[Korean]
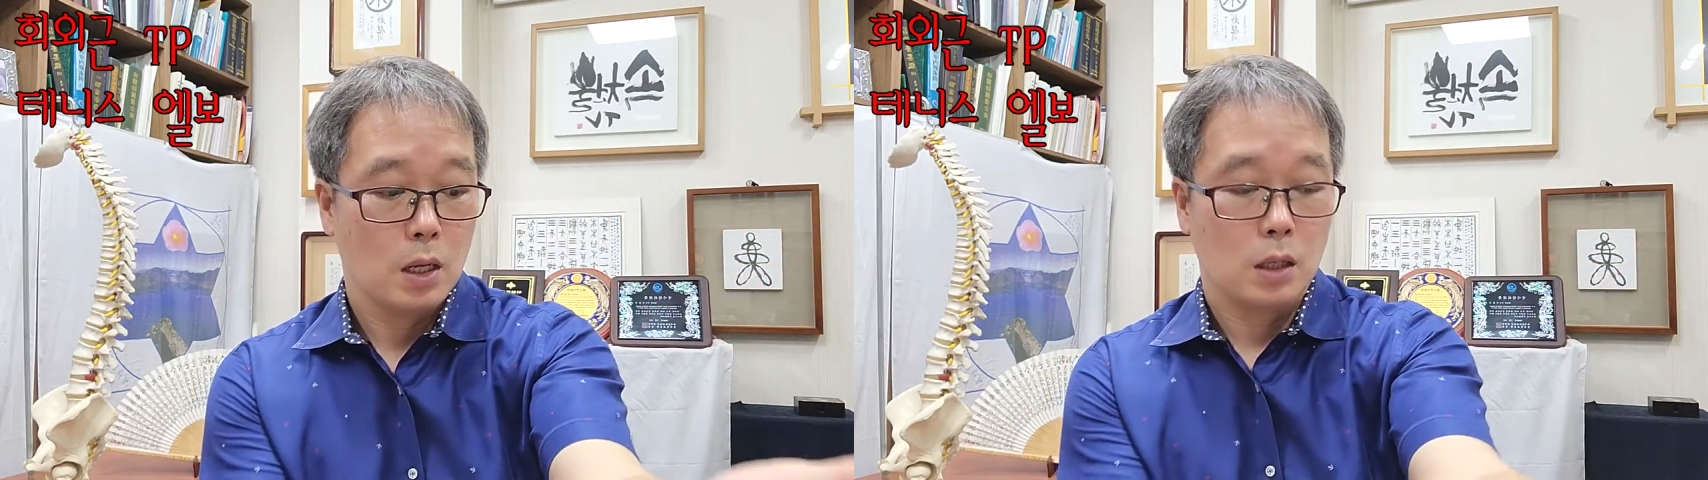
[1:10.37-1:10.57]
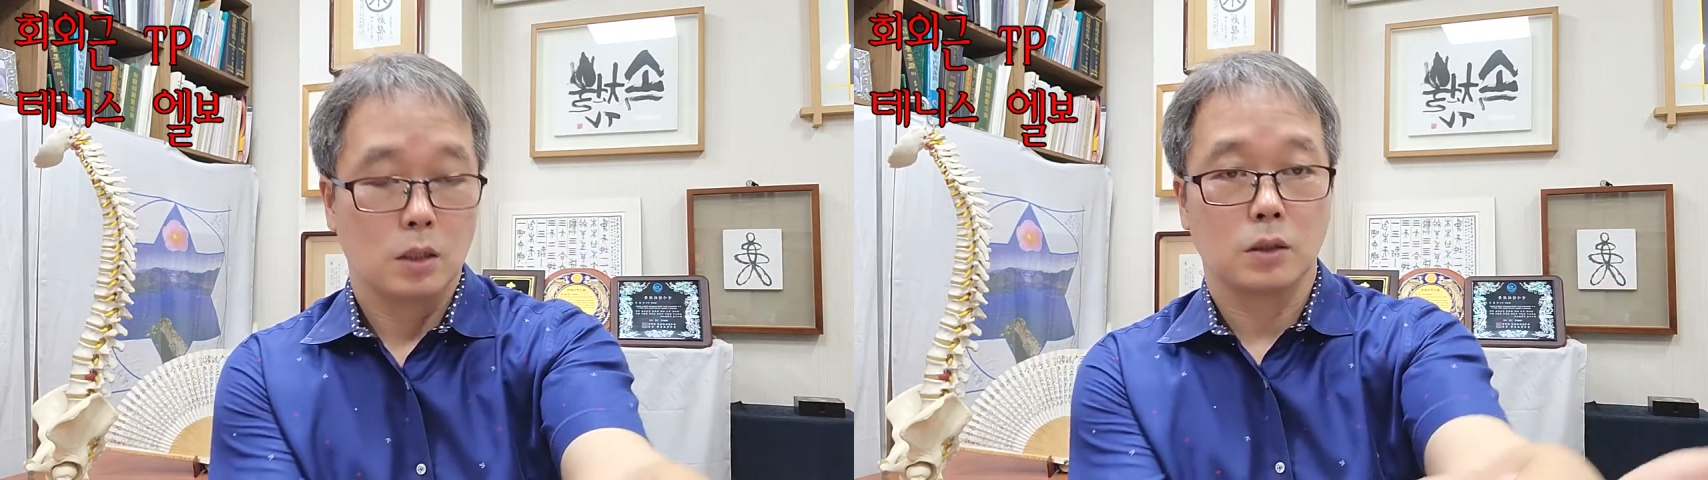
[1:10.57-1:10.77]

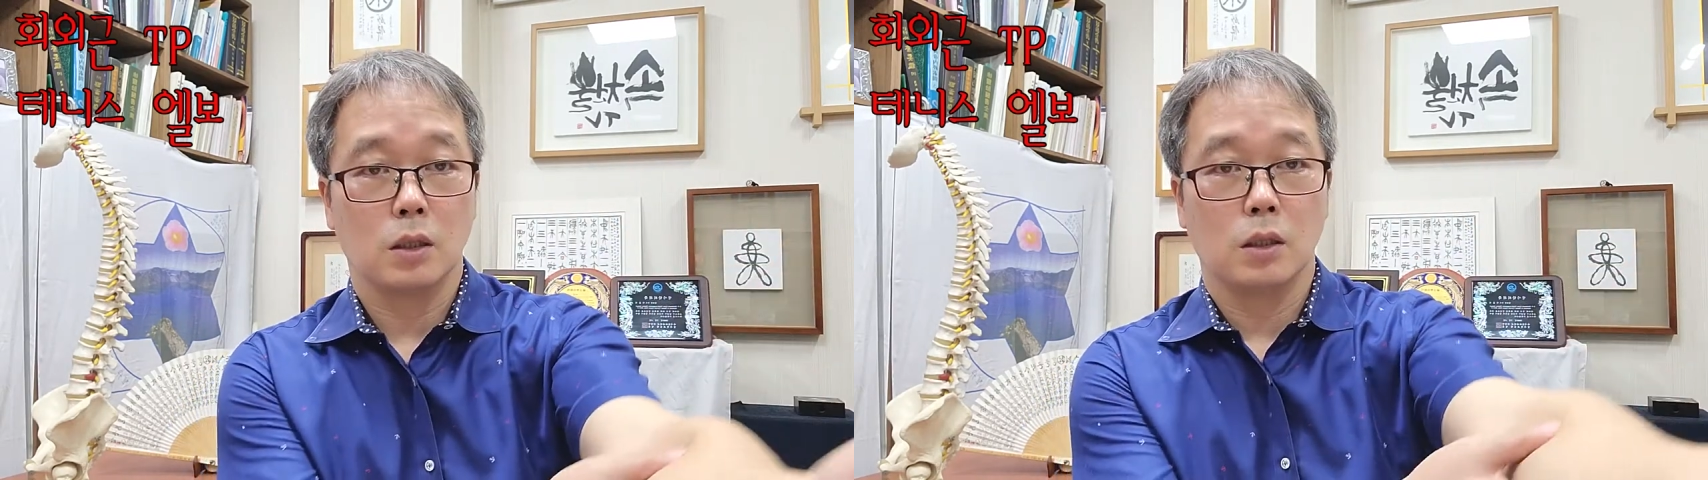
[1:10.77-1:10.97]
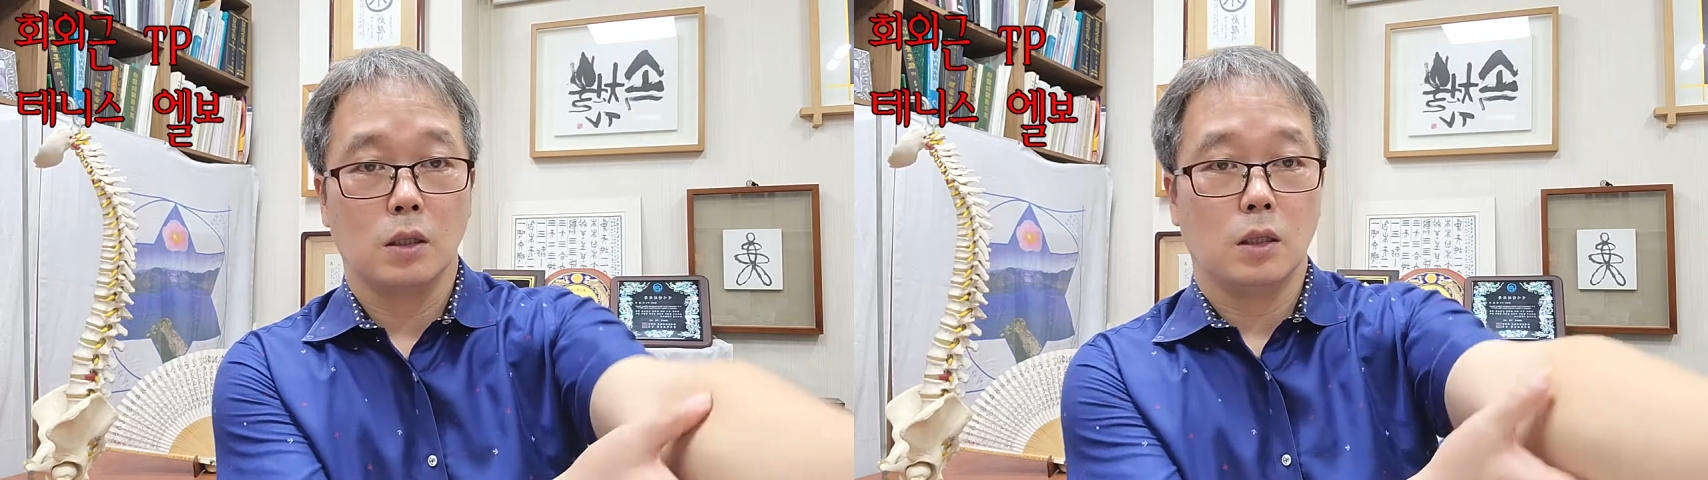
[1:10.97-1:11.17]

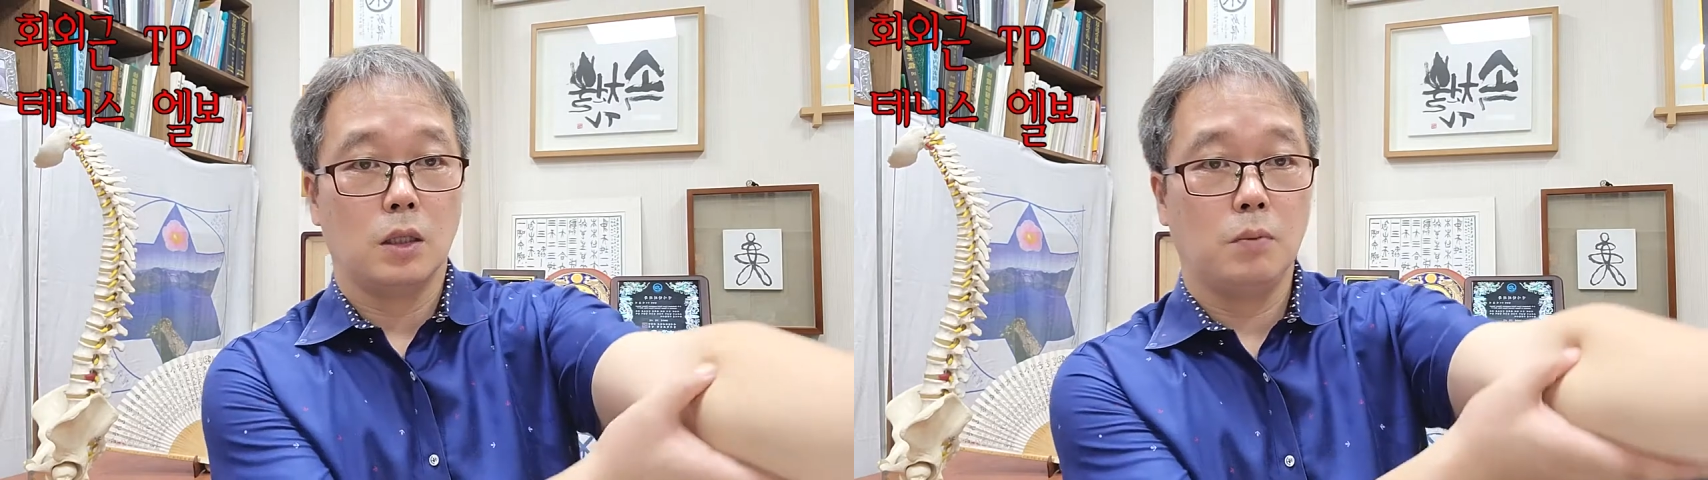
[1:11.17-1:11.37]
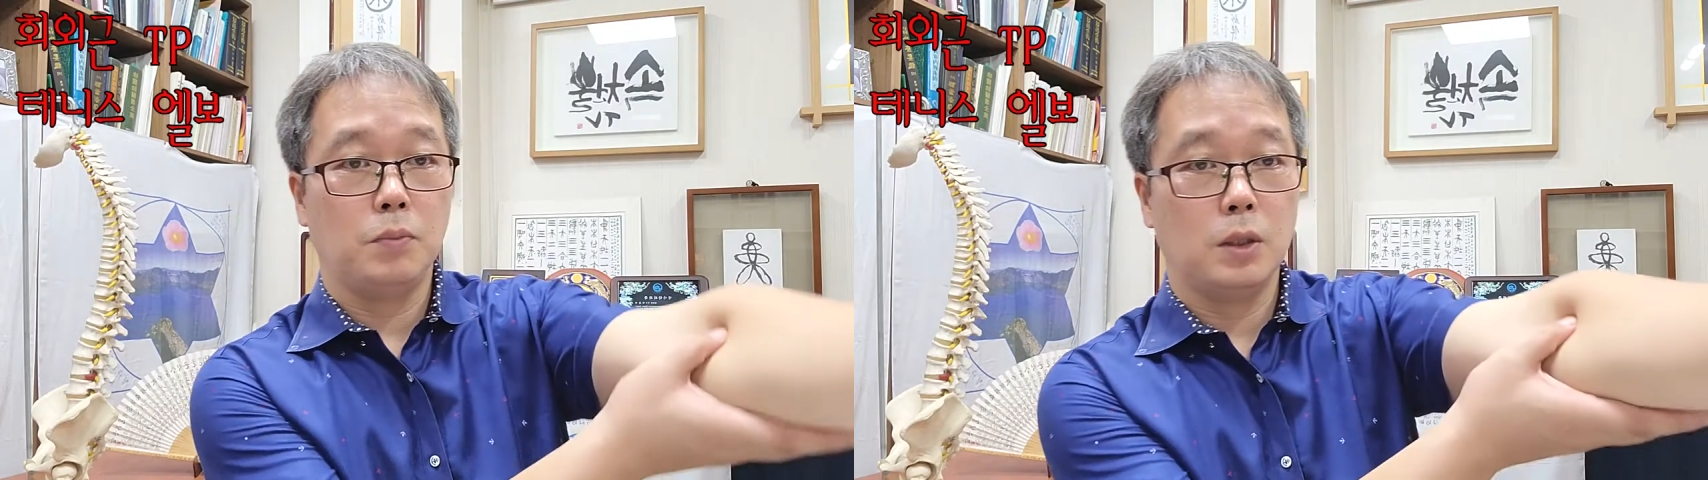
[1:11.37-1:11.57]
그래서
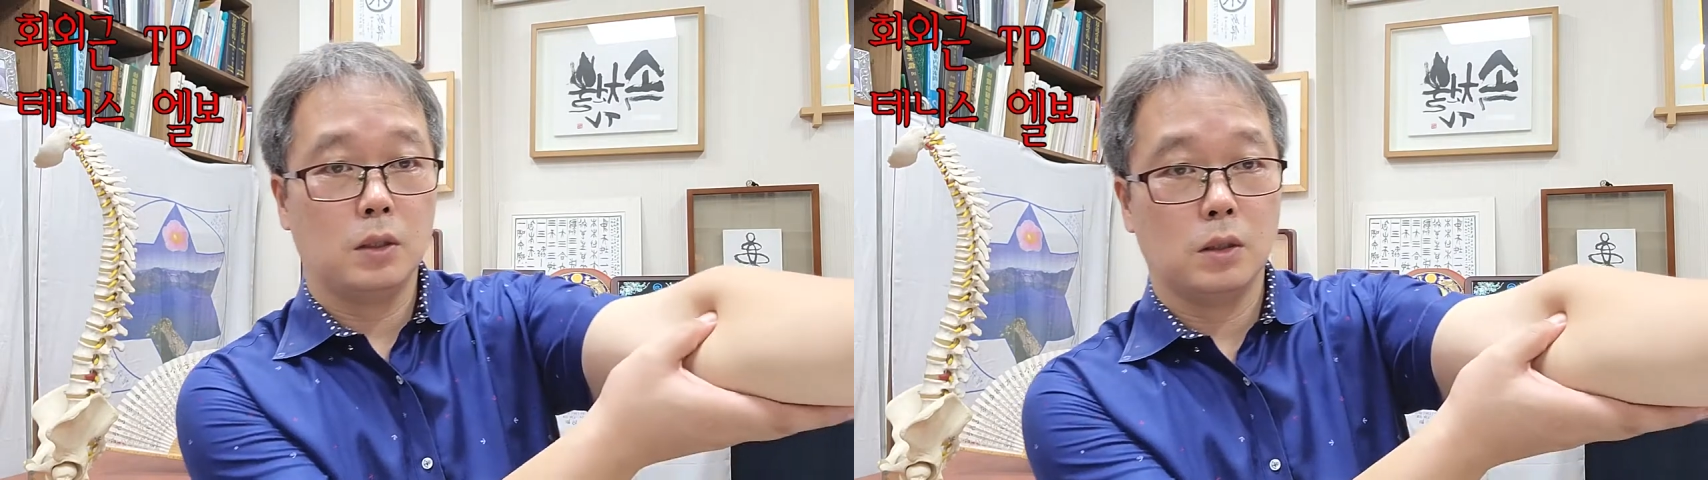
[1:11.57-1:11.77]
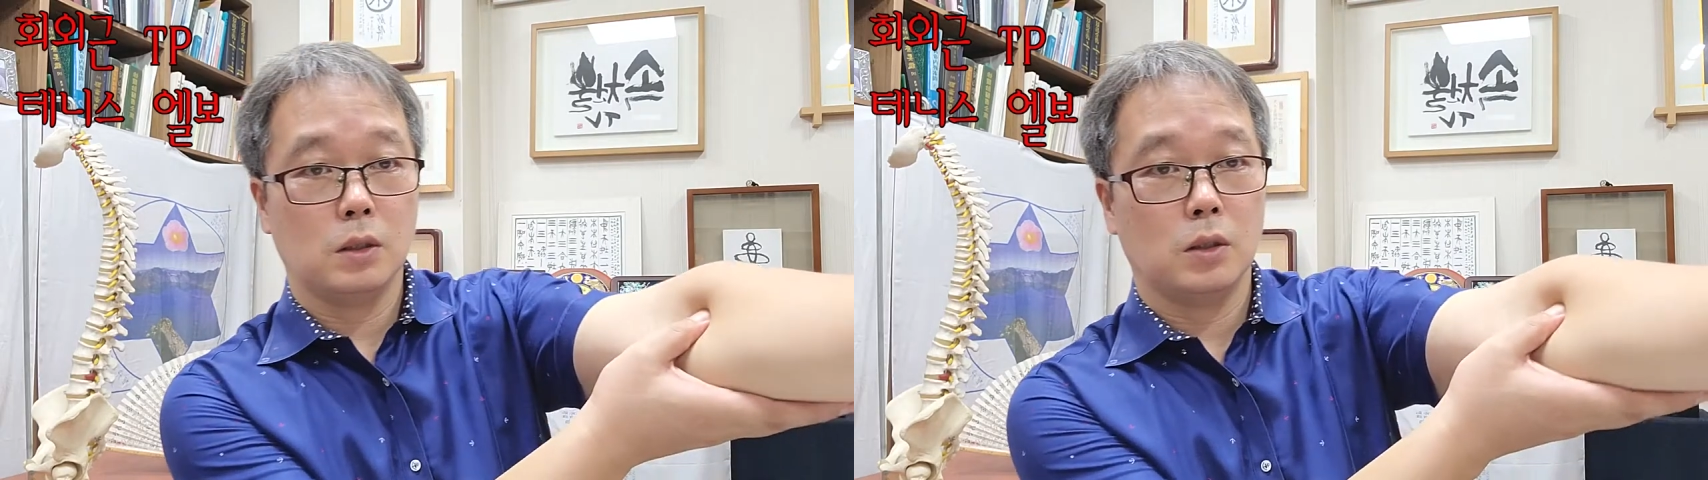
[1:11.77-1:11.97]

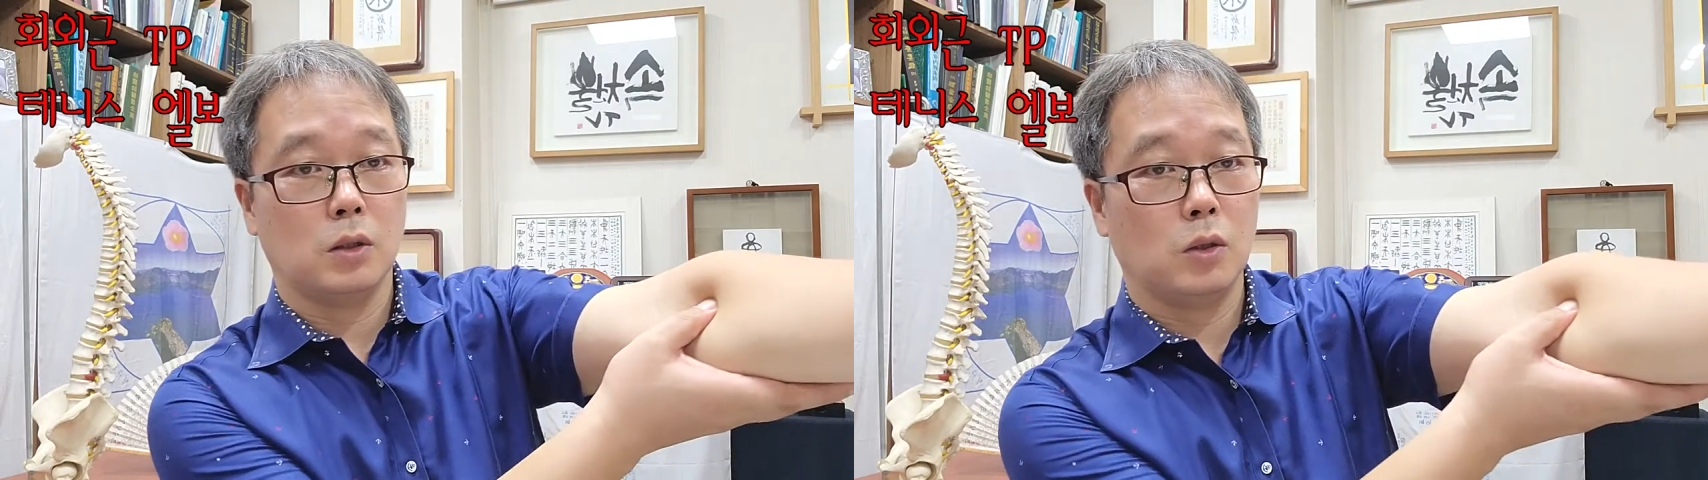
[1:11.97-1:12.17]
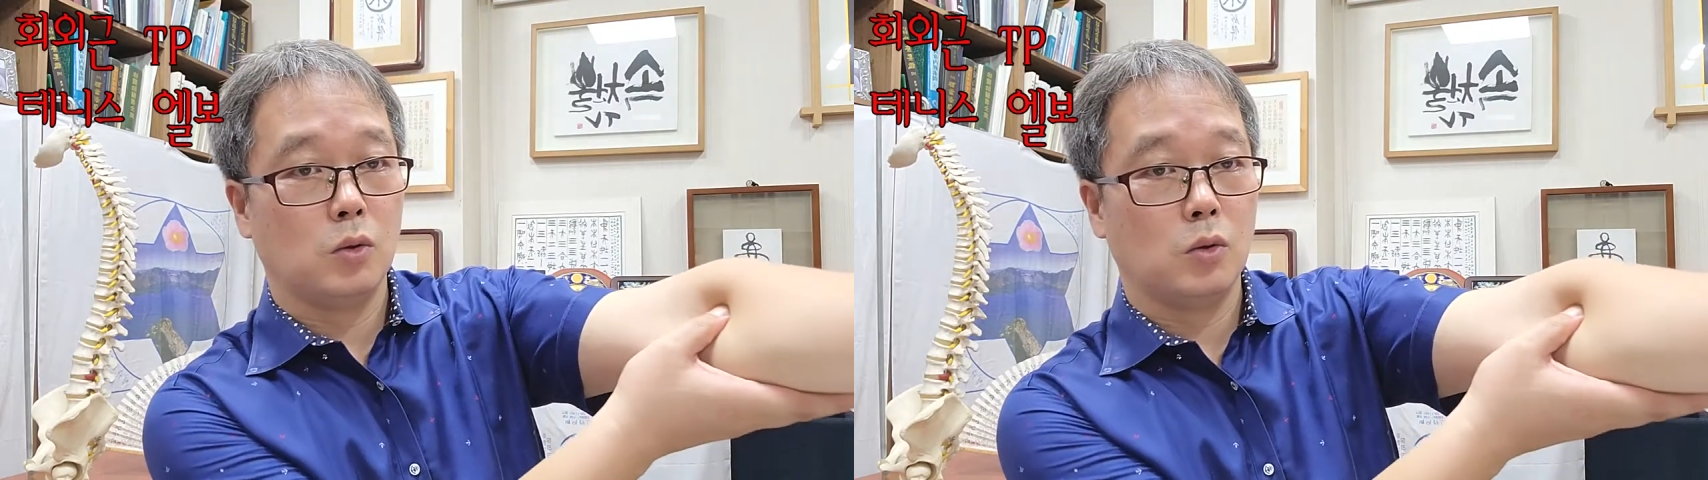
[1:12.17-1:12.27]
TP는